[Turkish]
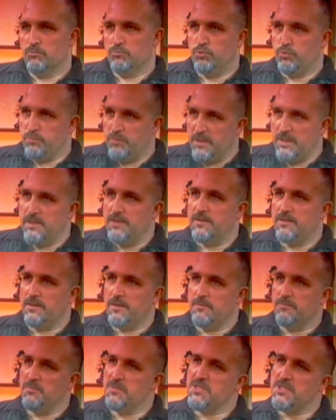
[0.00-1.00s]
Bu
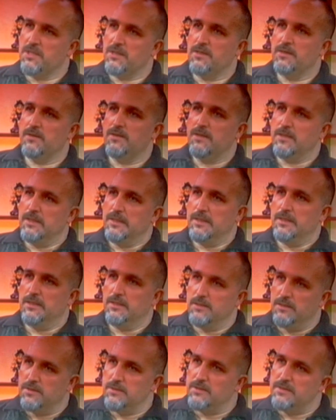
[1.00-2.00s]
bilgiler bir şekilde
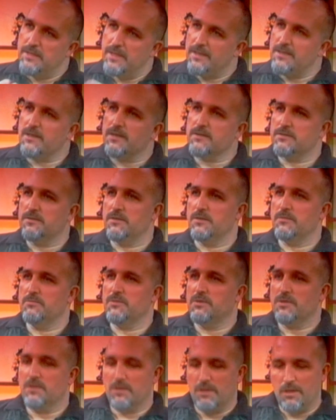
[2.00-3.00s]
gen
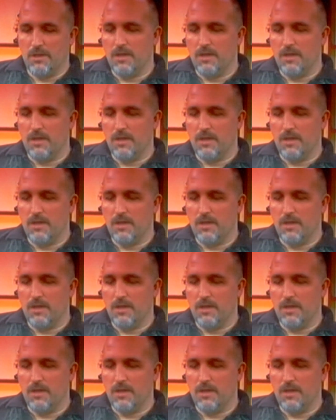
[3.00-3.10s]
aktarımı